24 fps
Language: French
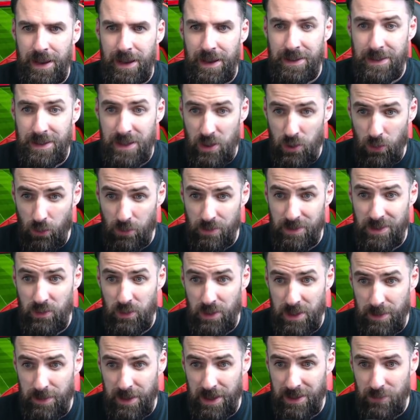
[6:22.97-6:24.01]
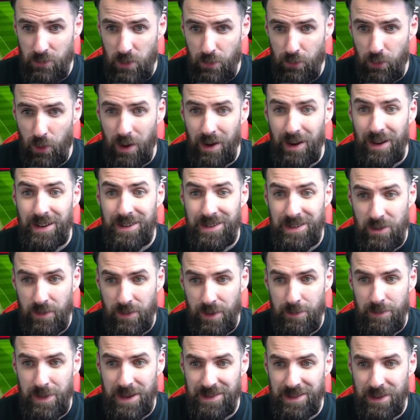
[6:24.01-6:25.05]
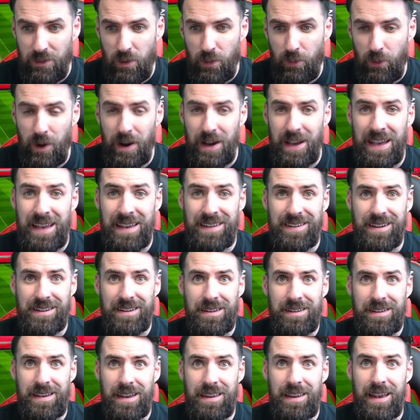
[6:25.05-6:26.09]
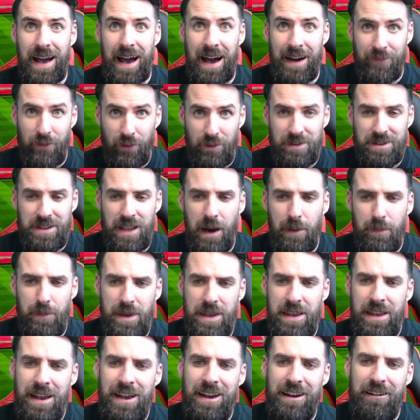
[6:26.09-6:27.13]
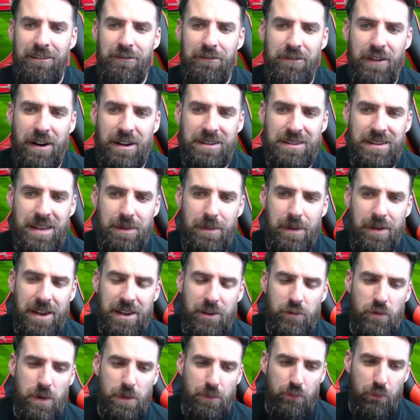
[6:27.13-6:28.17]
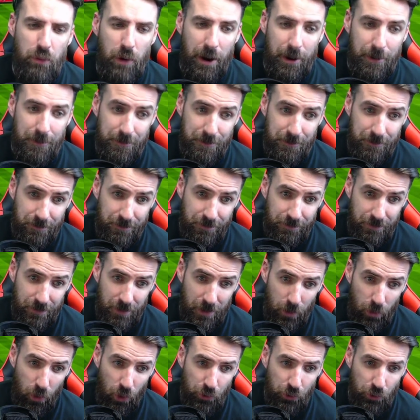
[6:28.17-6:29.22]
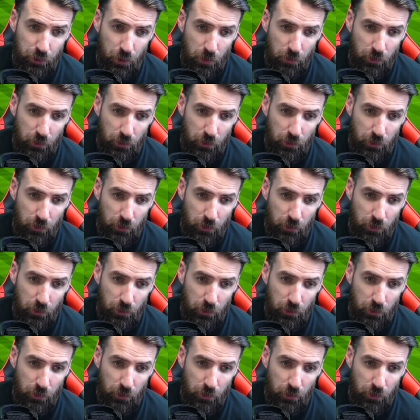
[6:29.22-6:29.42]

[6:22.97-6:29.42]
Dijon 18ème avec 8 points. 19ème Metz avec 8 points. Et Saint-Etienne avant le derby 20 e avec 8 points. On se retrouve